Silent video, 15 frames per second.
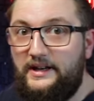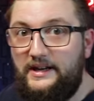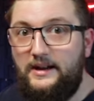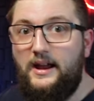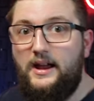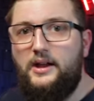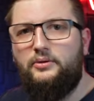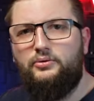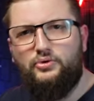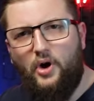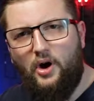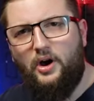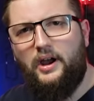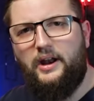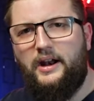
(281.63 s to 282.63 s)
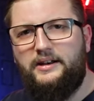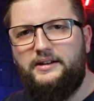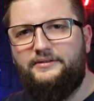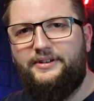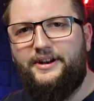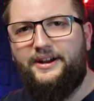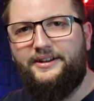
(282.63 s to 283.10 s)
die noch
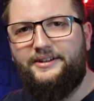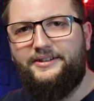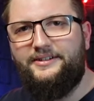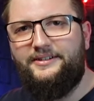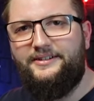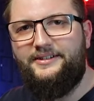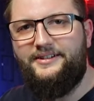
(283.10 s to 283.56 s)
relativ leer ist.